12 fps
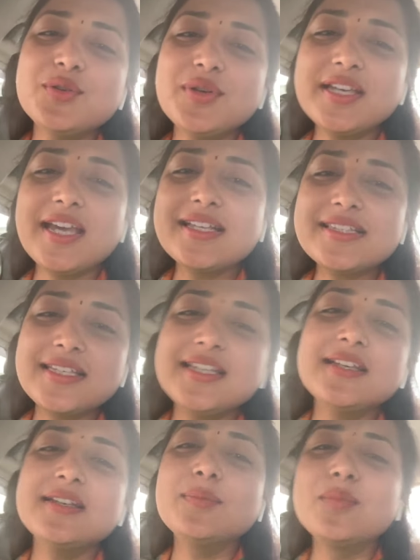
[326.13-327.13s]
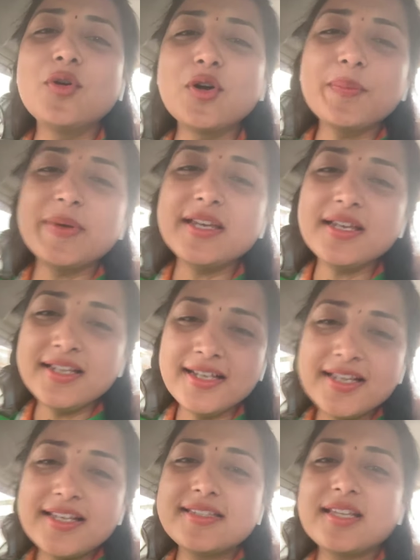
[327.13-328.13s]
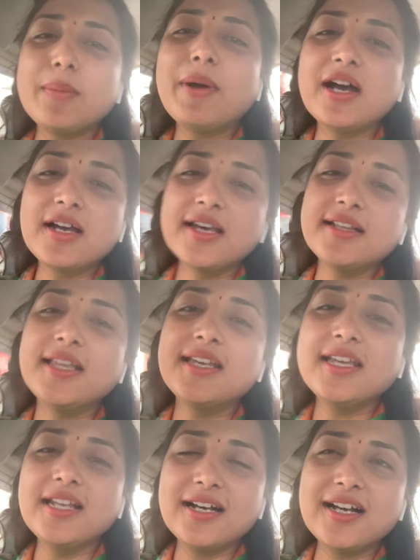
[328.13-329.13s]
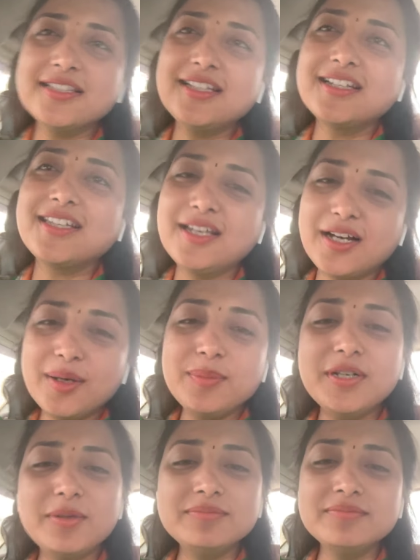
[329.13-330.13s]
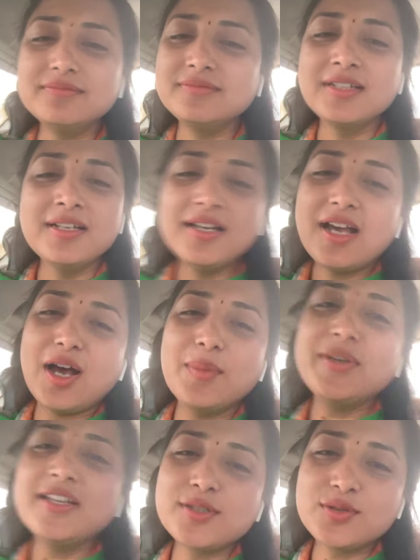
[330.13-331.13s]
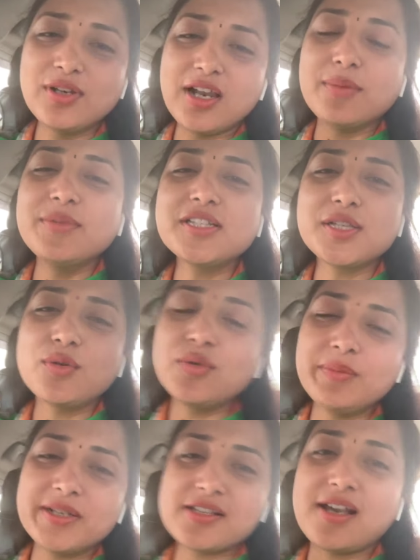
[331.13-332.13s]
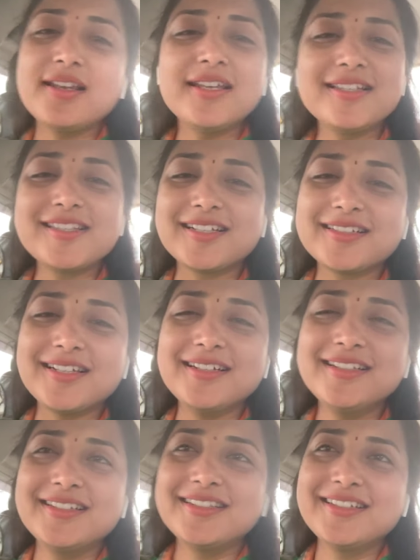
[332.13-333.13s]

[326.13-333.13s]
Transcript: तो एक ऐसी मोड़ पे सब आ गए थे कि लगा था कि अब हम हमें इस गुलामी से कोई बचा नहीं सकता